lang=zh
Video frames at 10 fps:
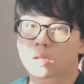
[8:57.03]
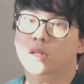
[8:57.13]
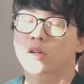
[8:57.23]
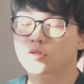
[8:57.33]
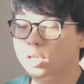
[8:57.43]

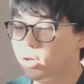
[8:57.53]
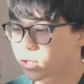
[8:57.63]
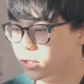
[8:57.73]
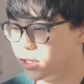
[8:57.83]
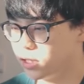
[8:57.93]
然后最后
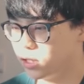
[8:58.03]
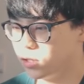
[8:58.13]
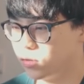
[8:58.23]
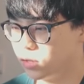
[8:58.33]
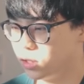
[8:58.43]
呢，第四
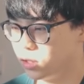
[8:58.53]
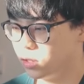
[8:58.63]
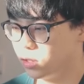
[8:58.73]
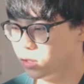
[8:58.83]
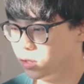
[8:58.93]
个就
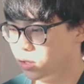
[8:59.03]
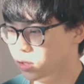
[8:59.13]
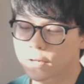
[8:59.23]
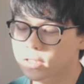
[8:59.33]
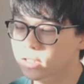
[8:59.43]
是
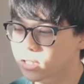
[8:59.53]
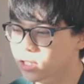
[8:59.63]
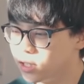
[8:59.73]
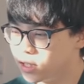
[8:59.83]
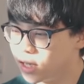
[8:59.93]
放自己
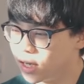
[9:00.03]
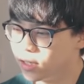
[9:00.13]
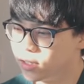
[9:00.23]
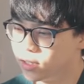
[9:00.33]
一个家。